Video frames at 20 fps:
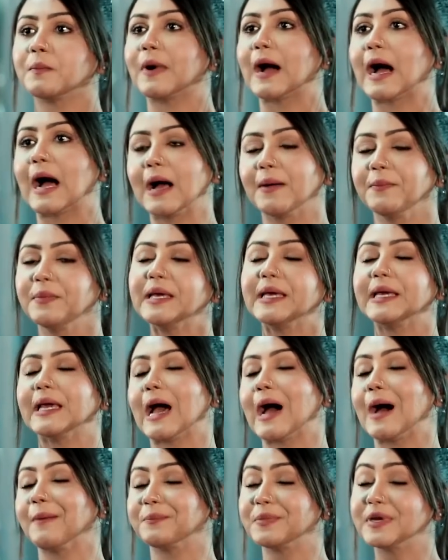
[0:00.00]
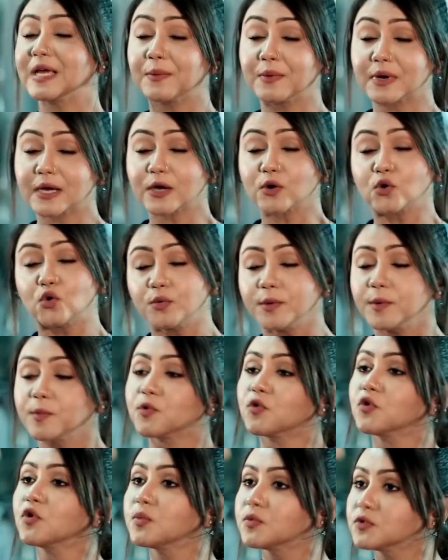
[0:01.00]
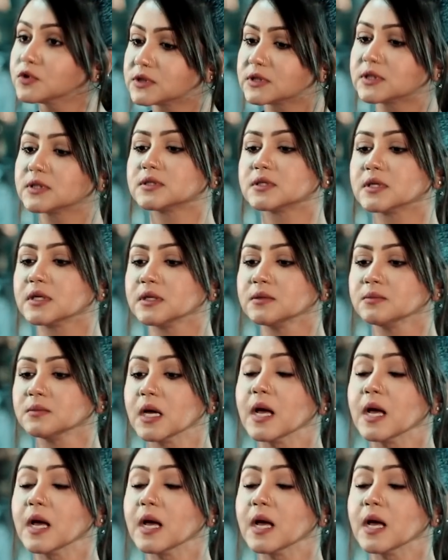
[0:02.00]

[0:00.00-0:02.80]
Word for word: ভাবি আপনি আমাকে খুবই ভুল বুঝতেছেন